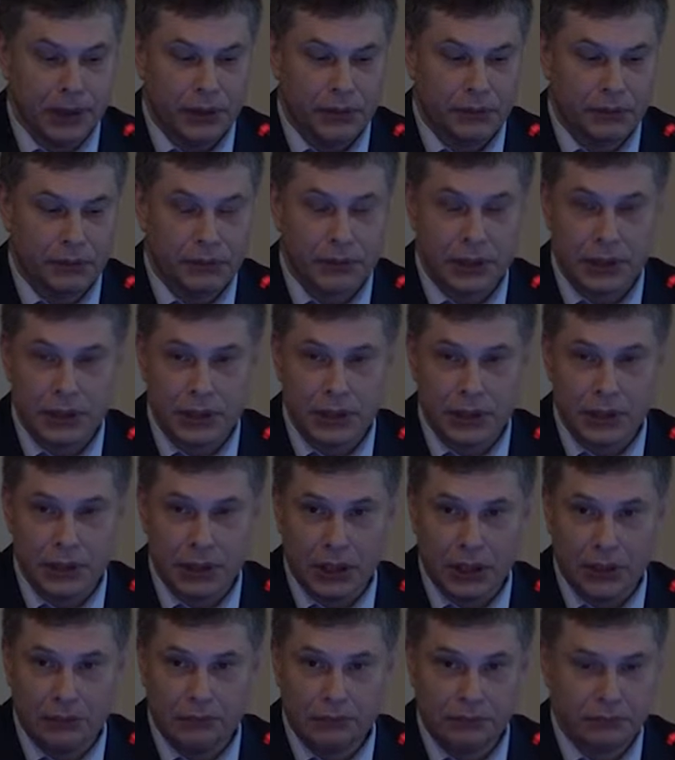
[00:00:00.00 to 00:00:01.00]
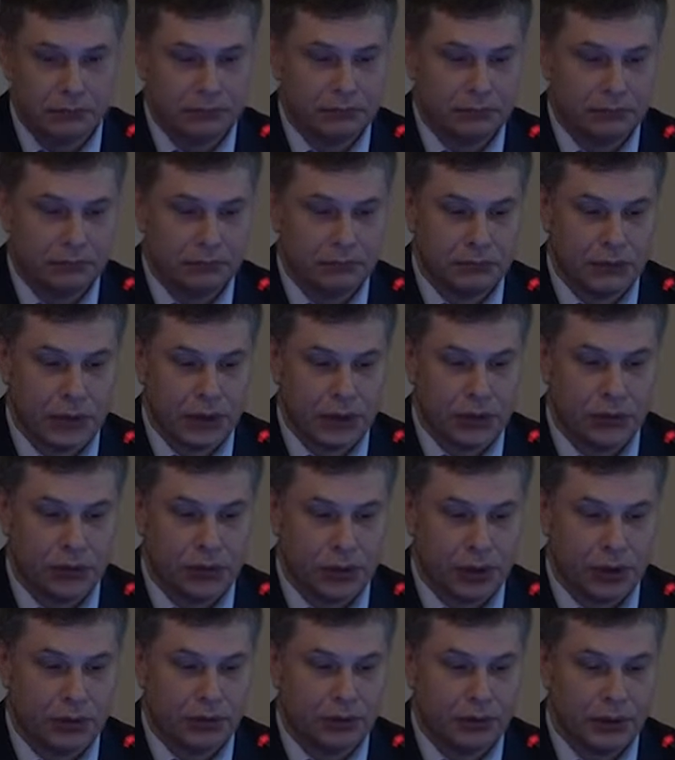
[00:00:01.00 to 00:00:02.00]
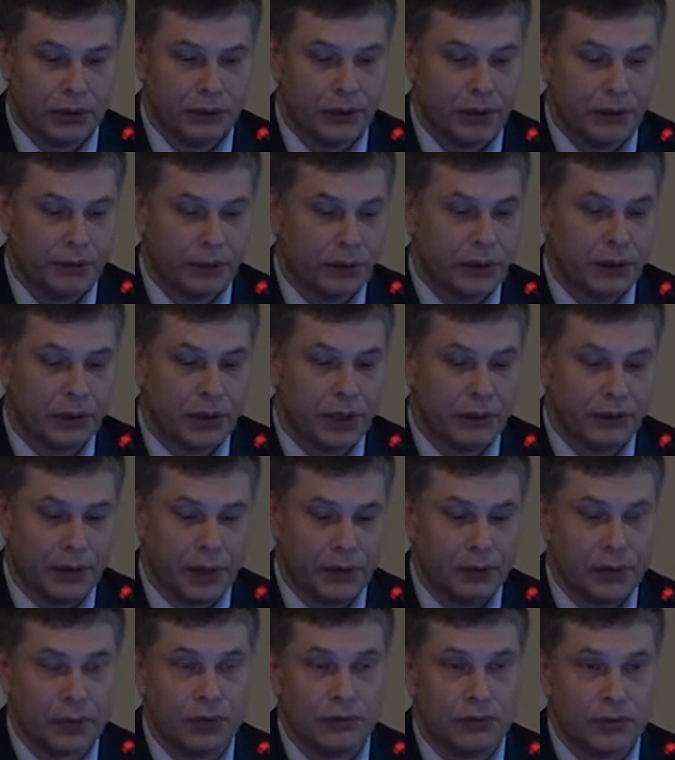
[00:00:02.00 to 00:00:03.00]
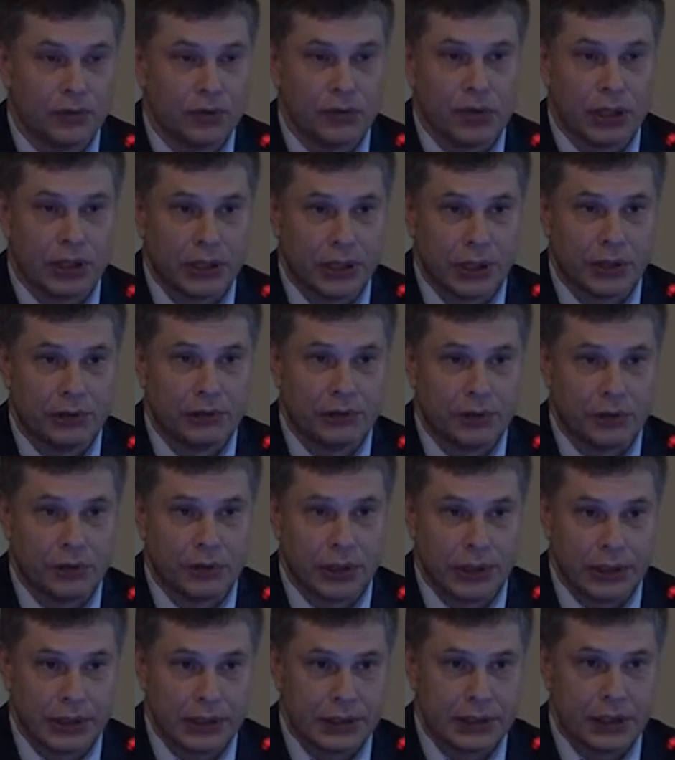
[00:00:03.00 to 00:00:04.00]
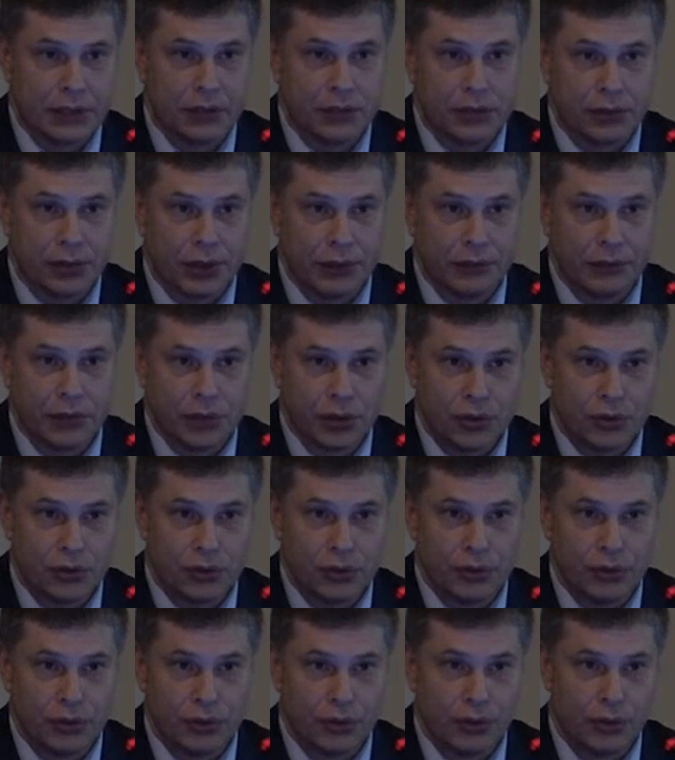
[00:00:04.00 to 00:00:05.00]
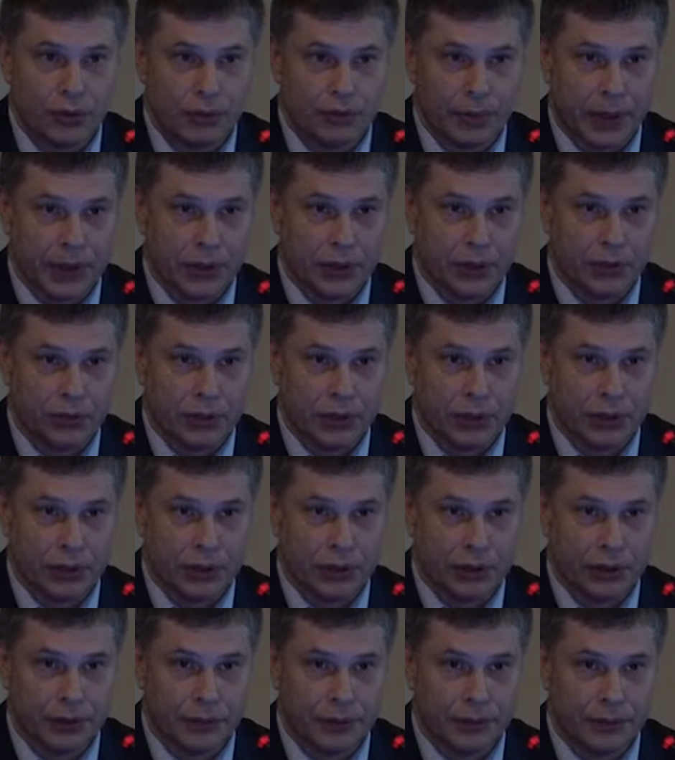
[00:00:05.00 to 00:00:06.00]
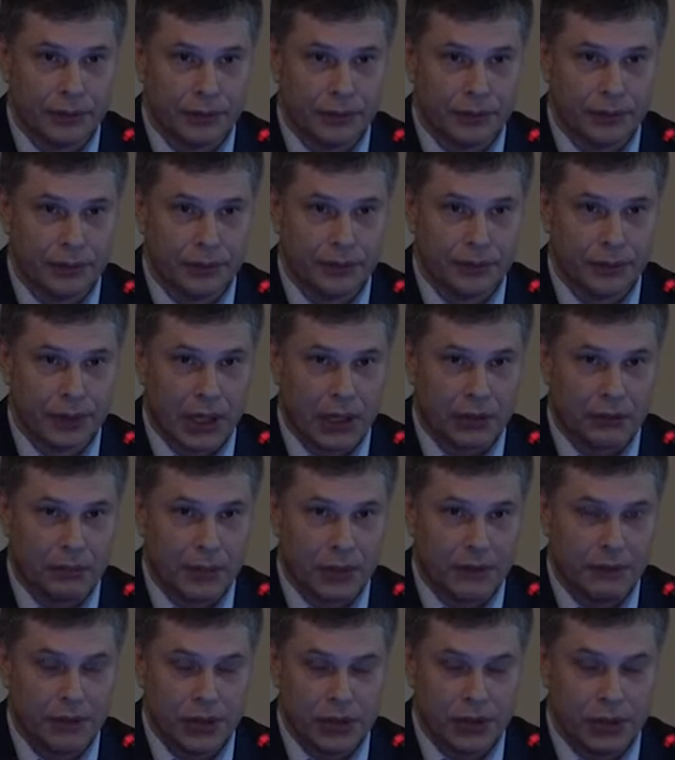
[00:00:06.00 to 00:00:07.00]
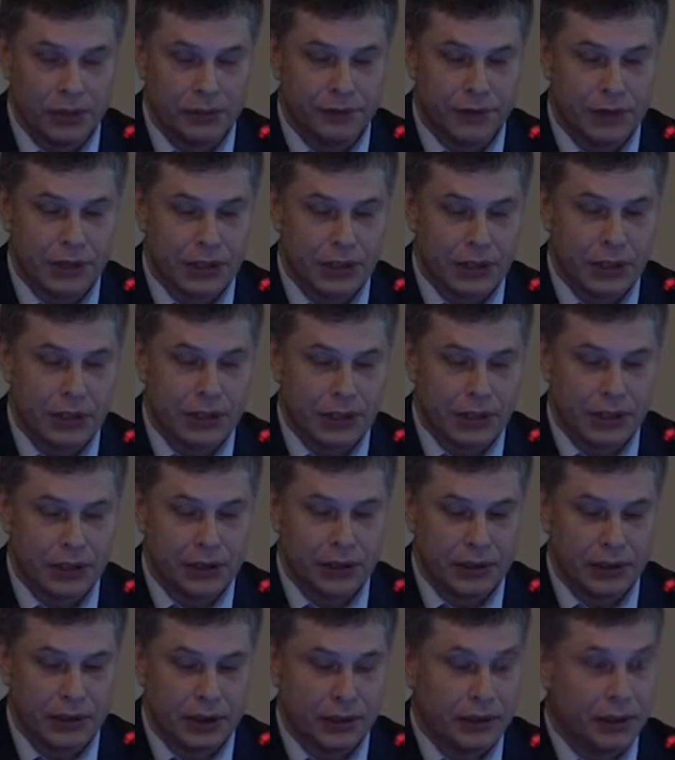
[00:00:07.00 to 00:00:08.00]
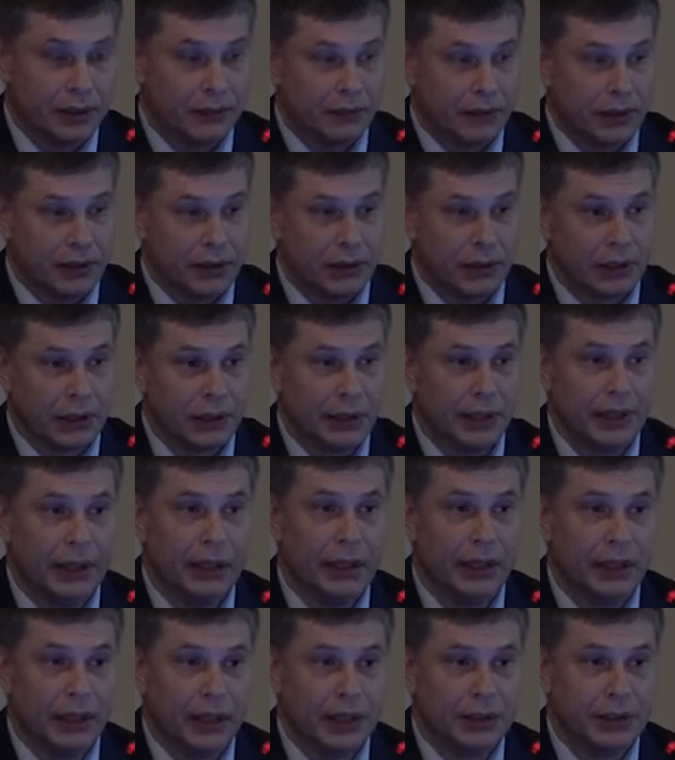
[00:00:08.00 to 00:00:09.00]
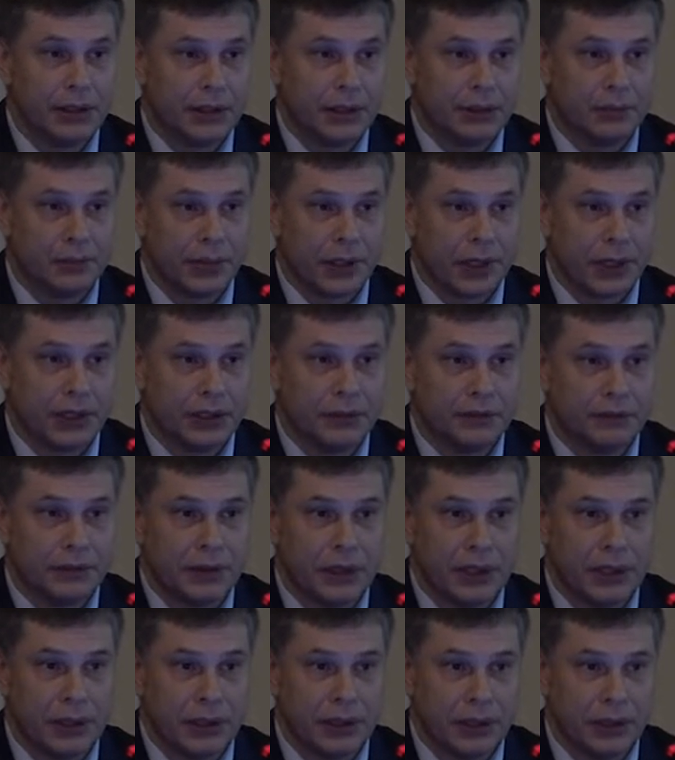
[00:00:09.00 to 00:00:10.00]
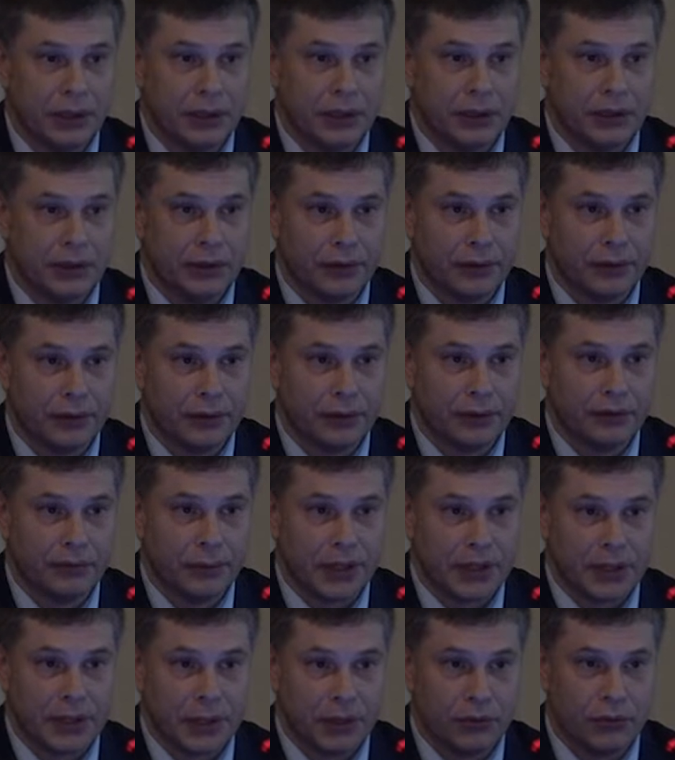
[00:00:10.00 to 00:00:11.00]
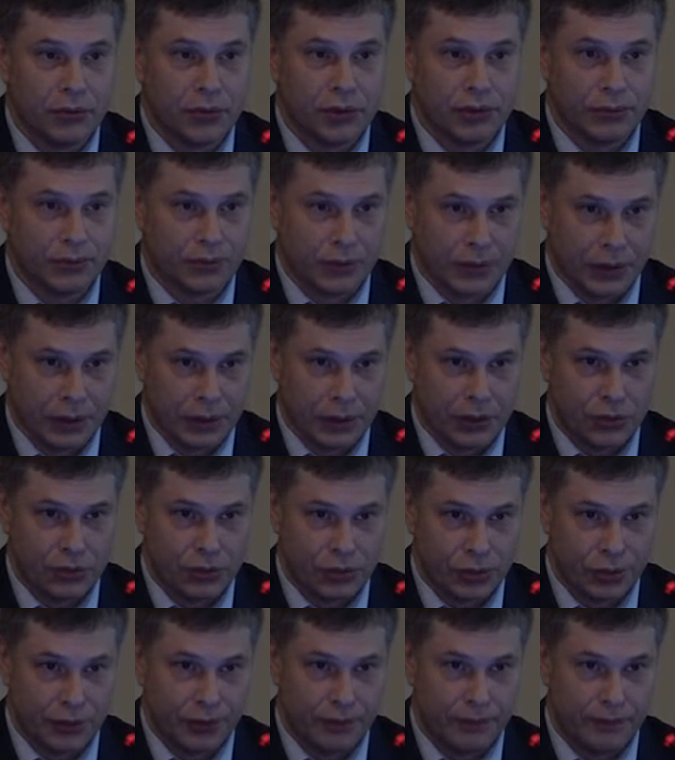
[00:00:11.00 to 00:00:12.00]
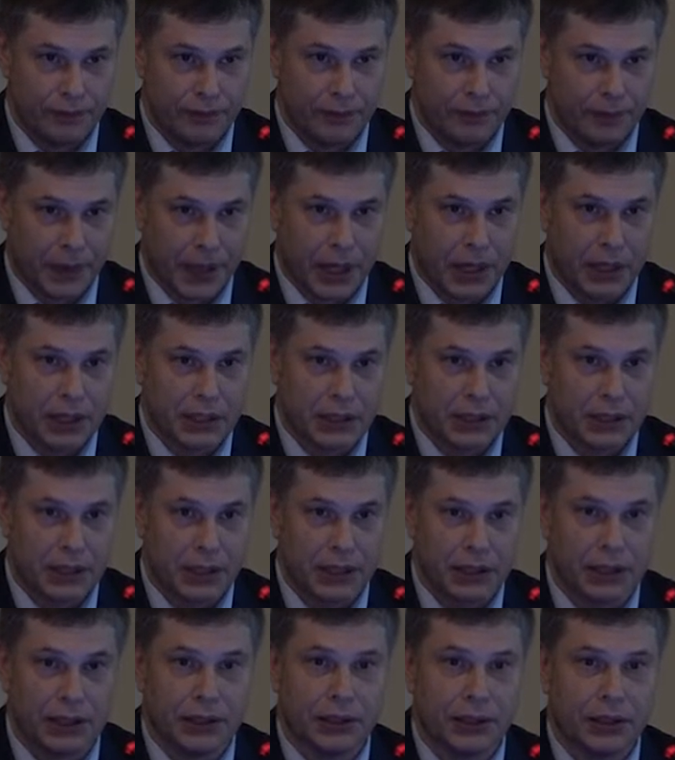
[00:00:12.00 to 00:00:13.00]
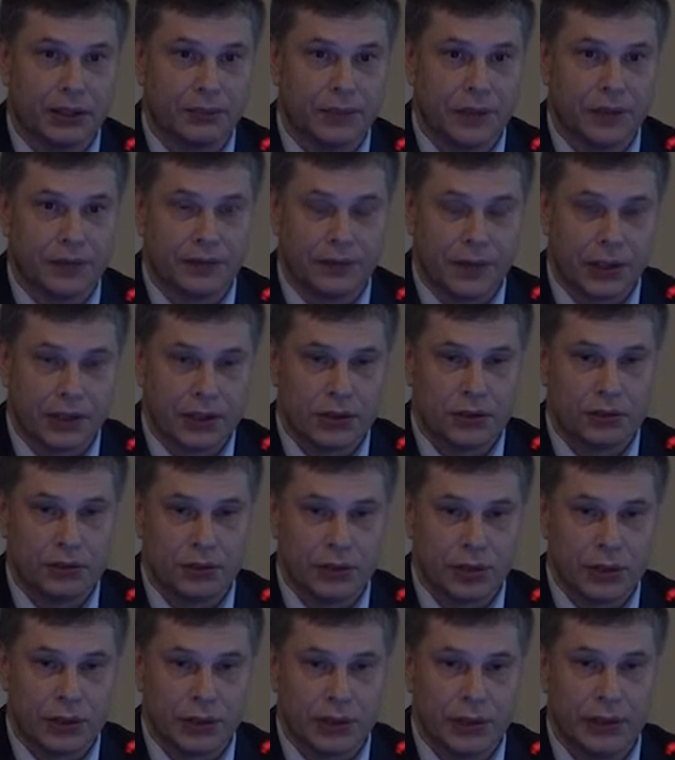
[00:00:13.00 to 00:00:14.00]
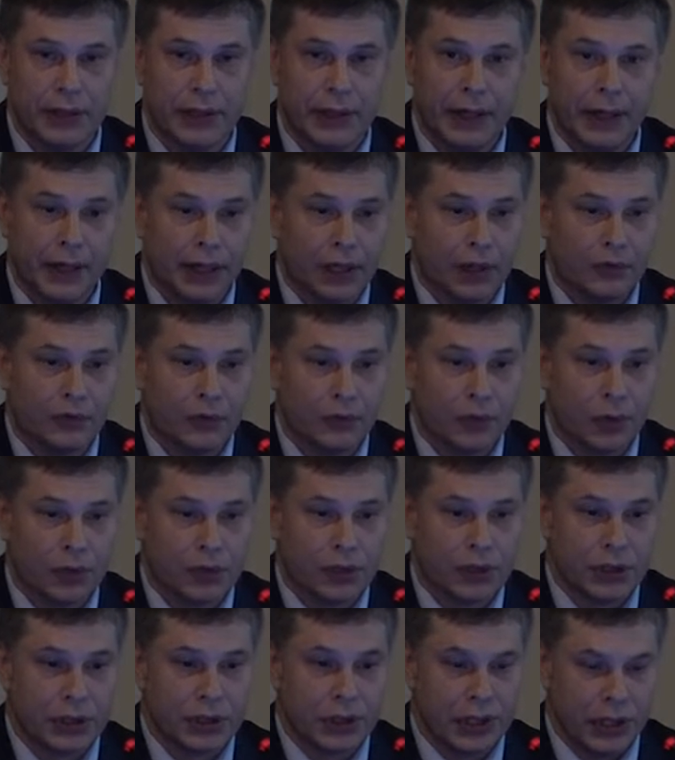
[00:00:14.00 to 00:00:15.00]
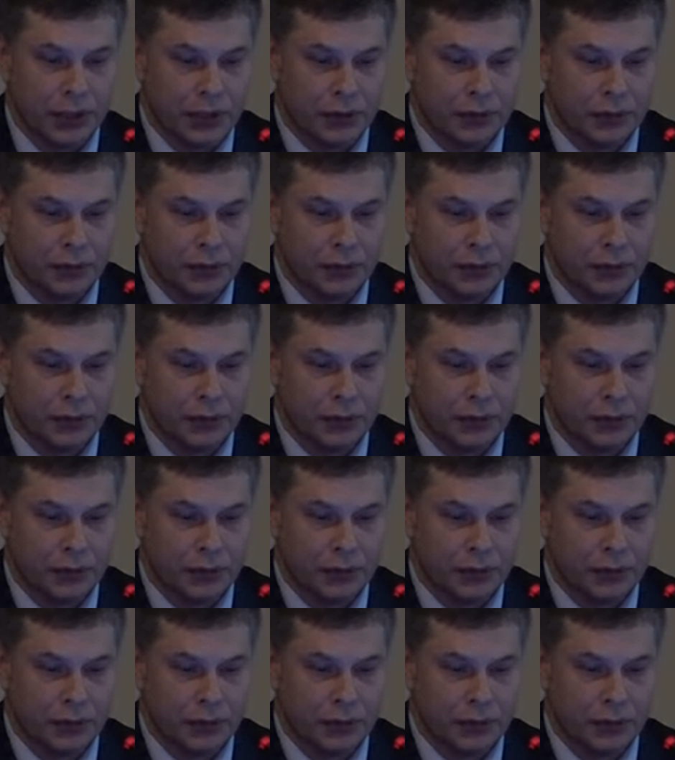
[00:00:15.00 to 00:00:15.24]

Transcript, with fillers: Мы достигаем стойкого долговременного функционального результата за счет того, что э, происходит э, как первичная фиксация адекватная этих имплантов, так и э, в последующем за счет прорастания элементов конструкции фиброзной